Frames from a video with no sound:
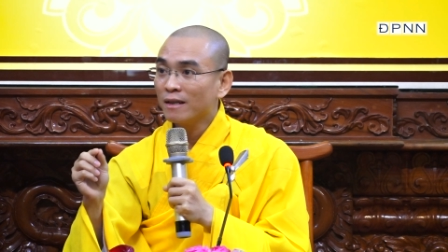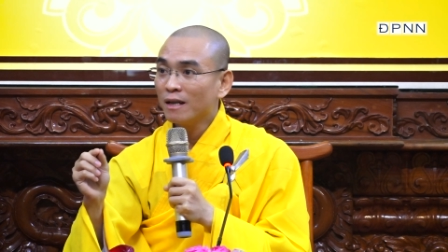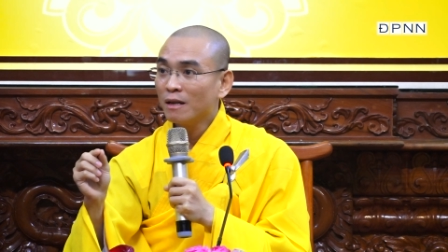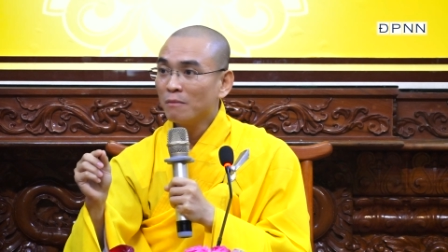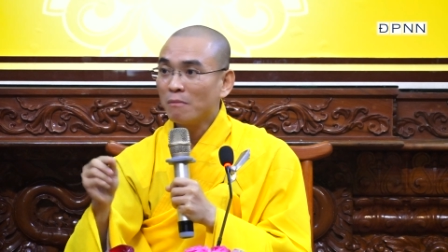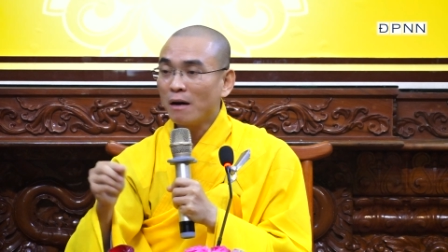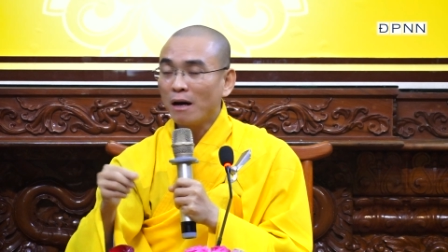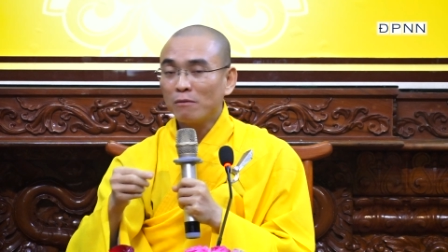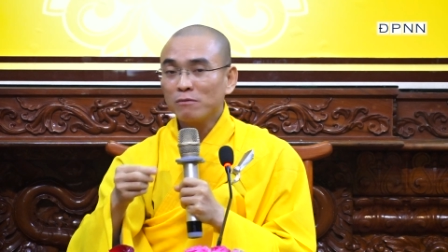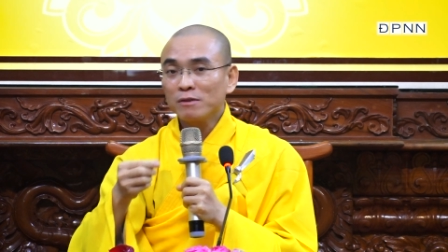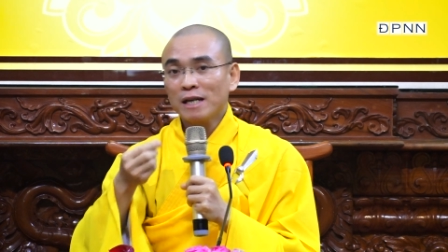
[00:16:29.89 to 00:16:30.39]

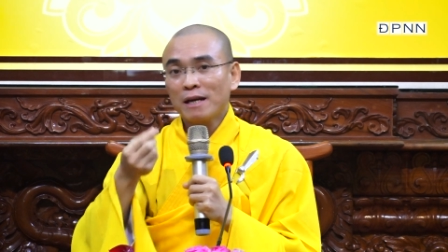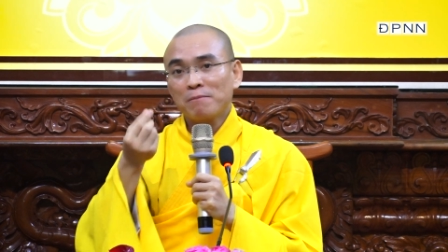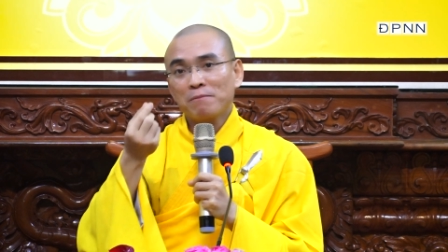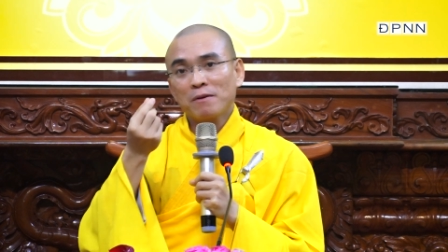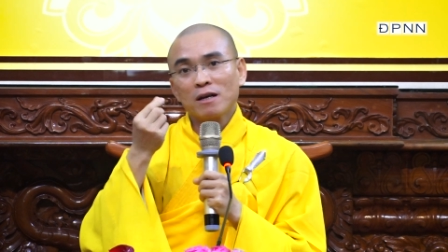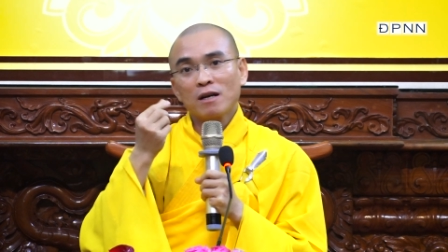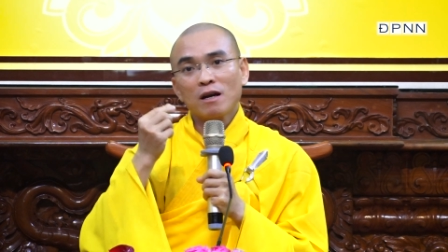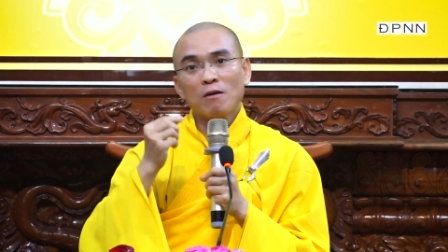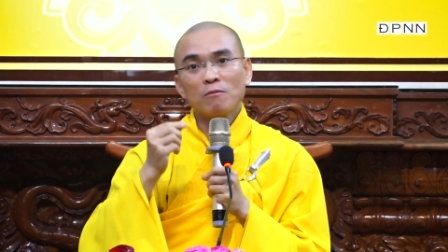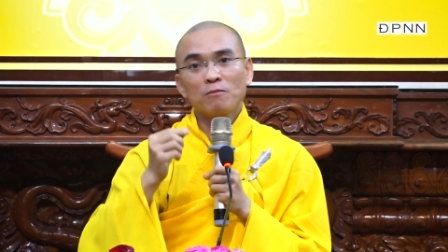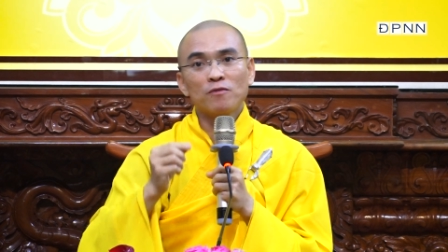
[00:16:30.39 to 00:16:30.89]
mà ông nhập là
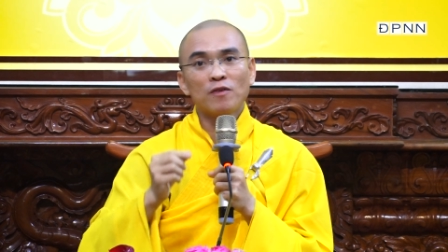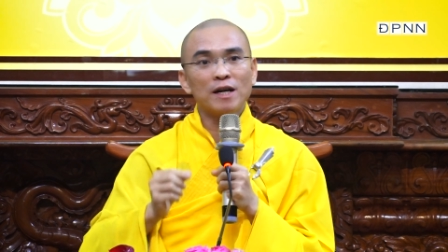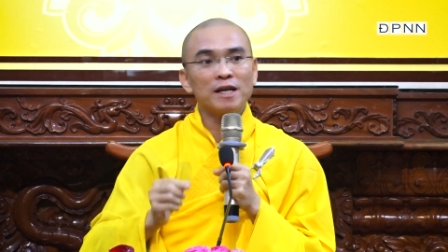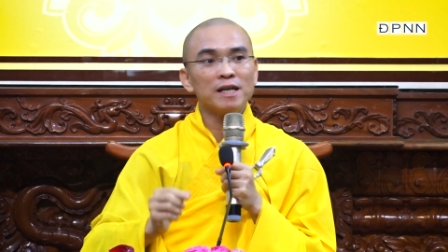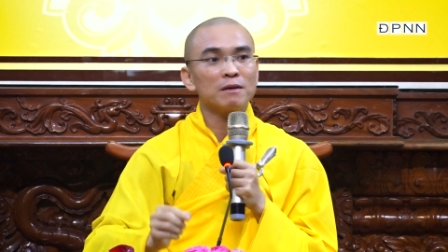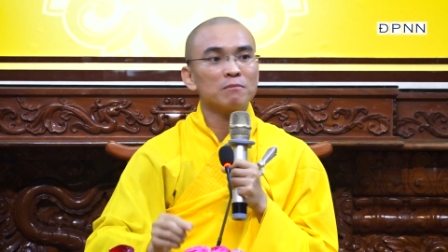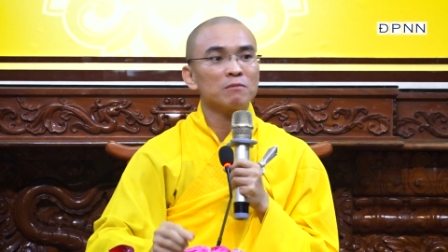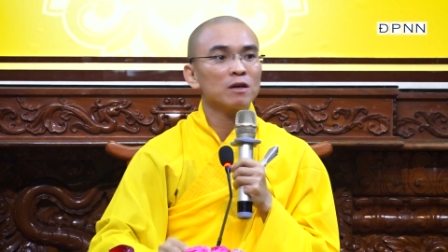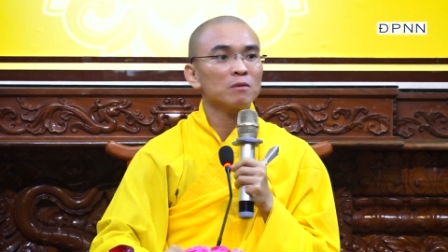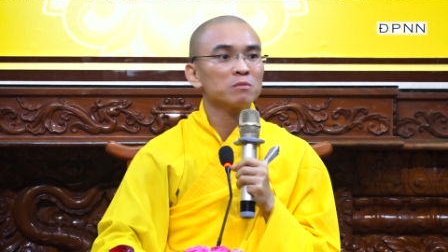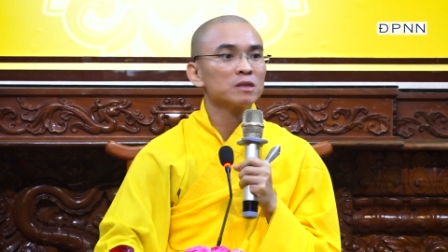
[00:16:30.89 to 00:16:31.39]

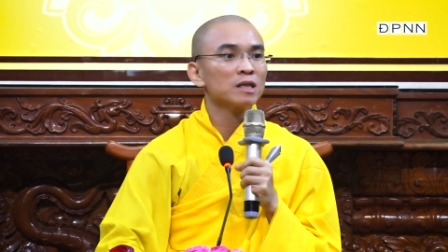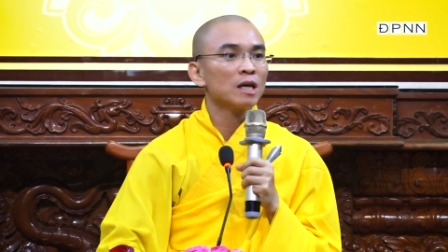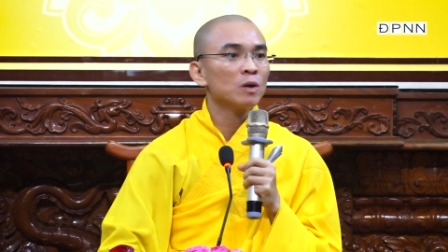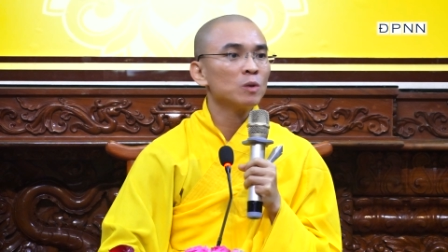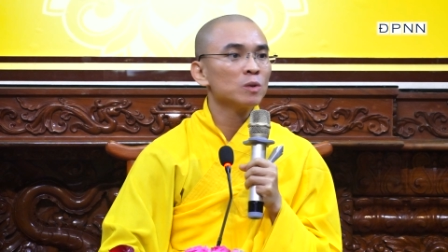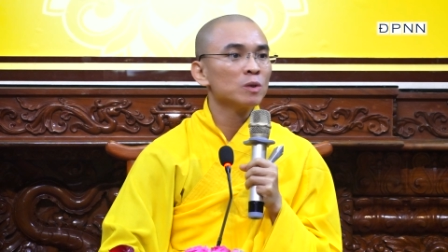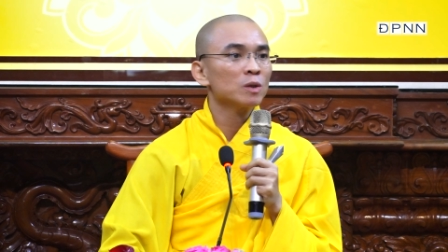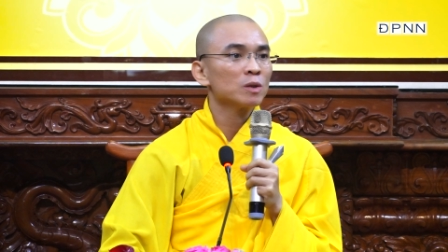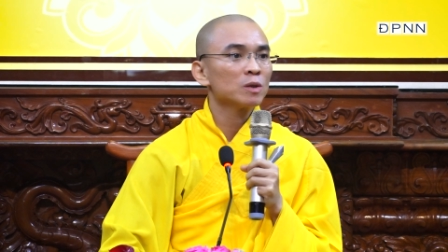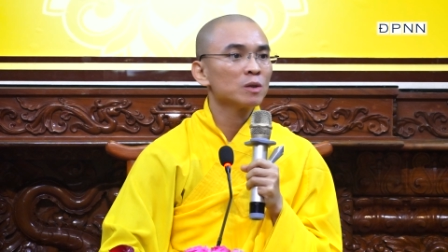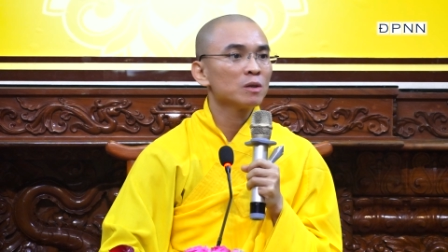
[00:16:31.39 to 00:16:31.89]
0,506
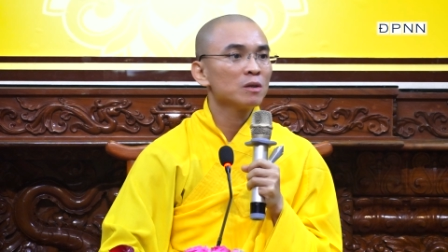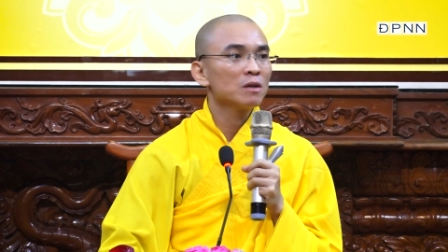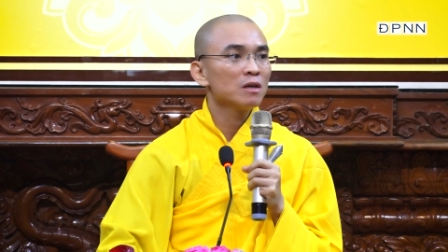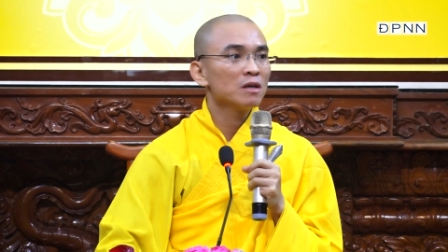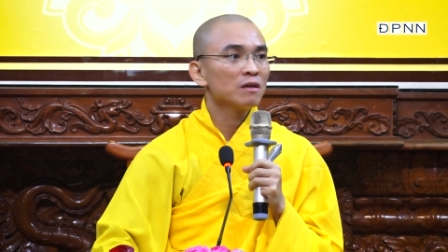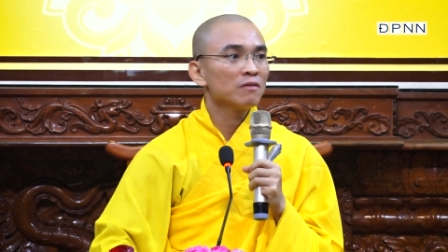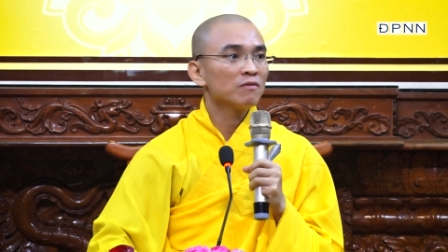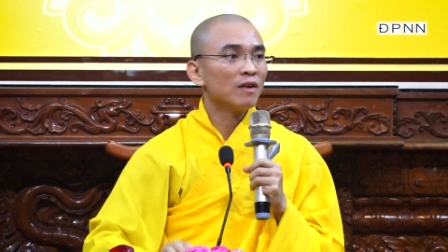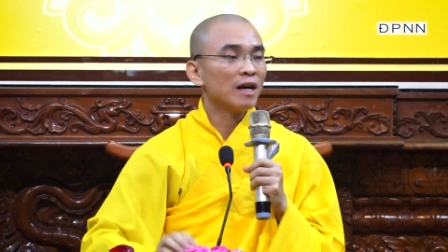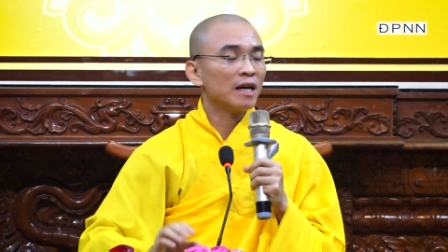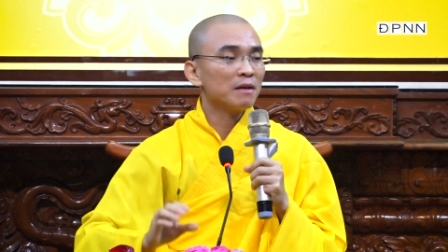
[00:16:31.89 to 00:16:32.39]
thôi.
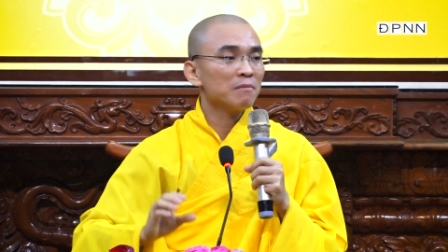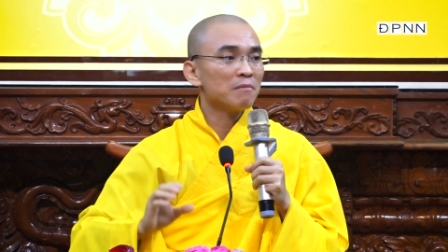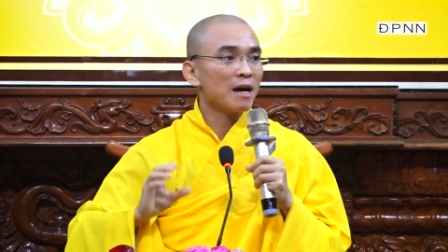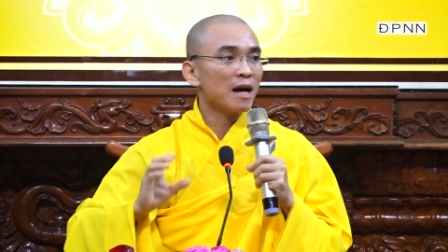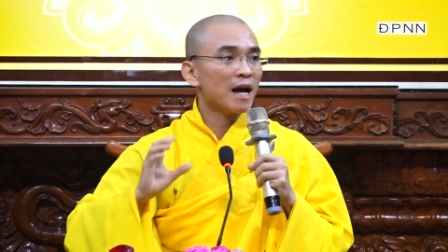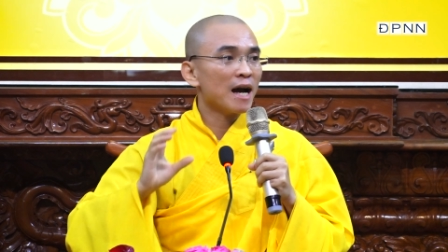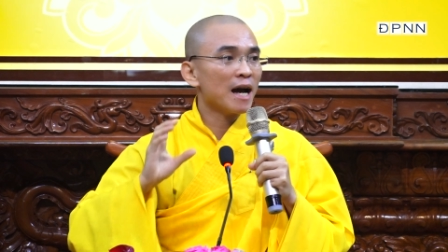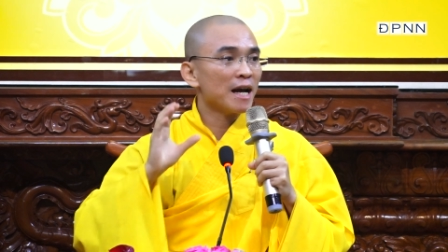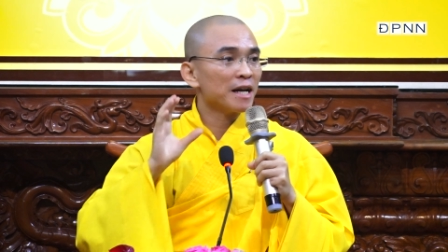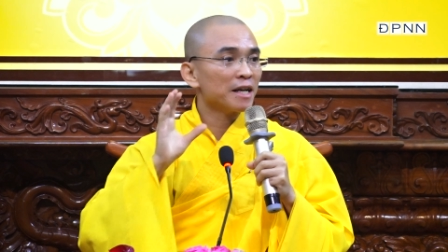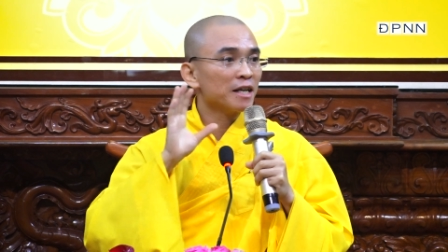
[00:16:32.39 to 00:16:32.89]
Vậy mà
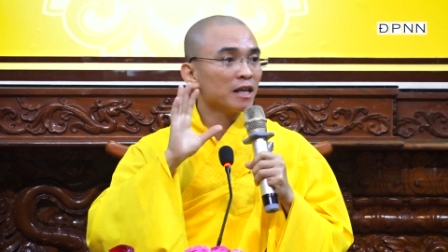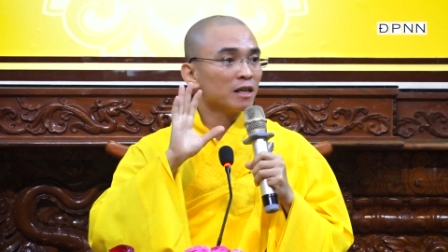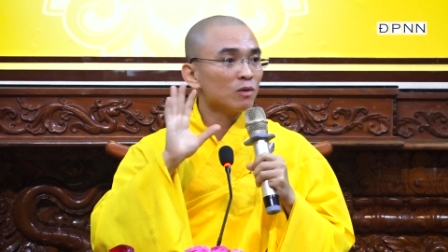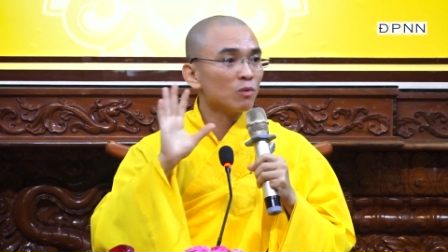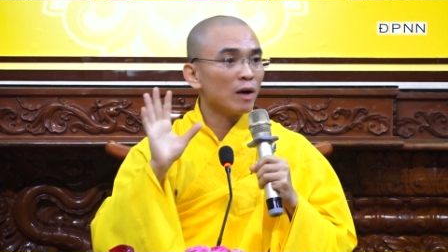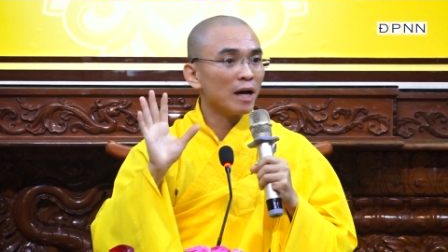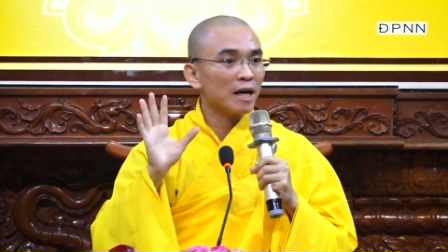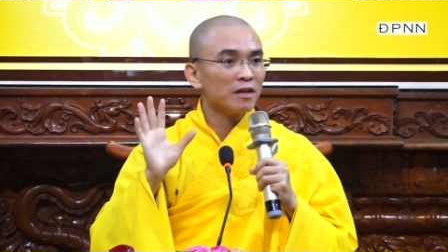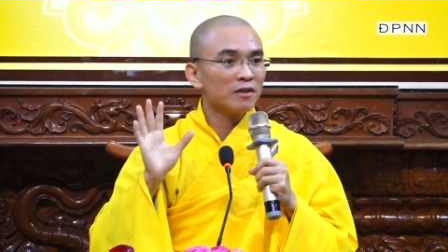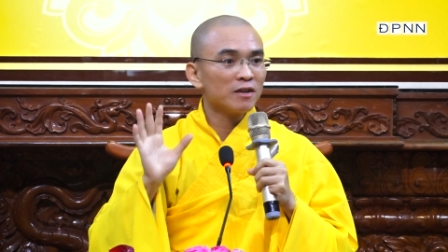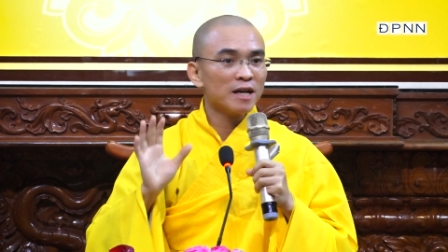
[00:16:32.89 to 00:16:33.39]
hai kết
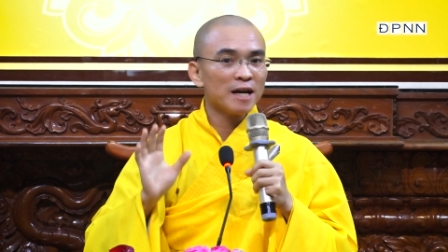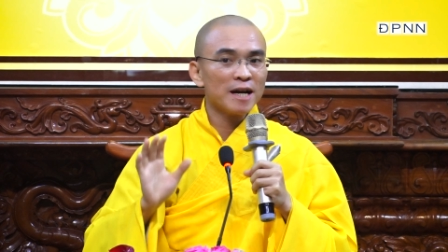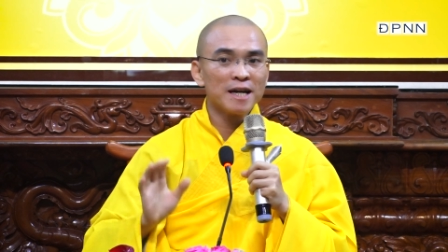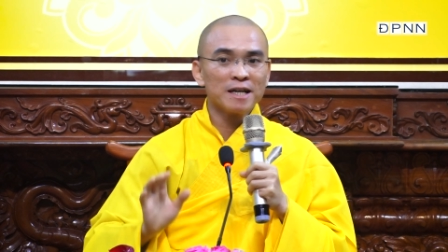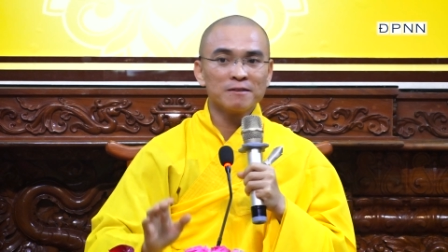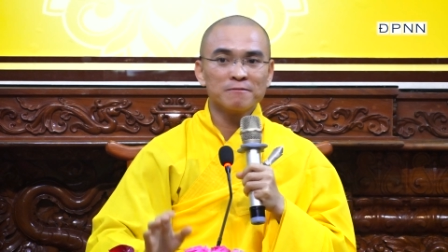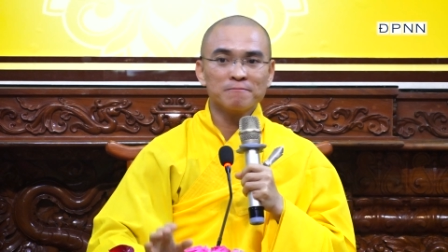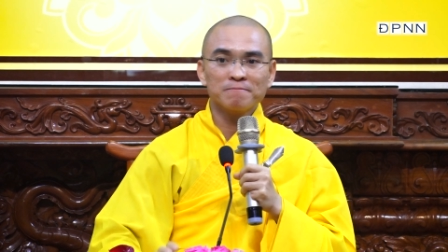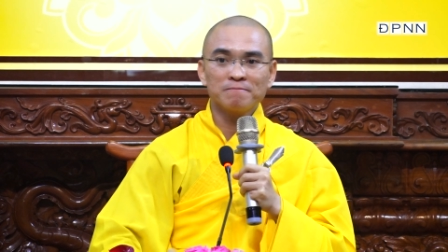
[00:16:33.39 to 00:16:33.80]
quả nó khác.